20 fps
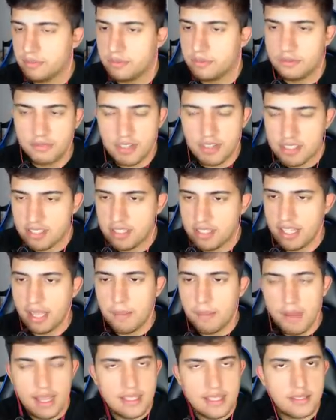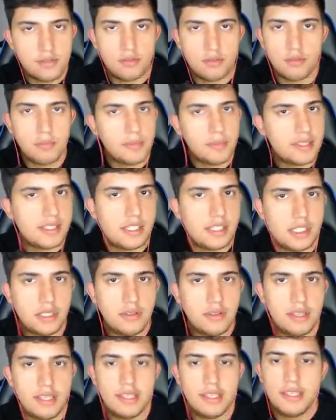Não faço ideia, mas eu tô
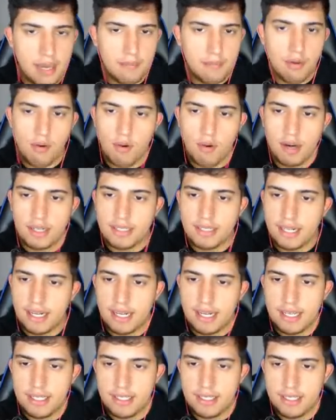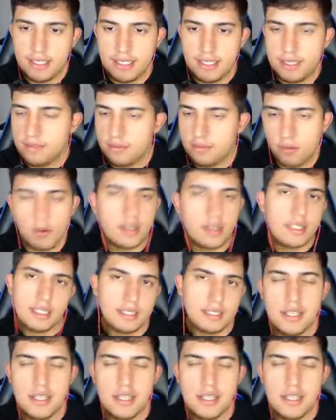pressentindo aí que é bom guardar e eu vou guardar.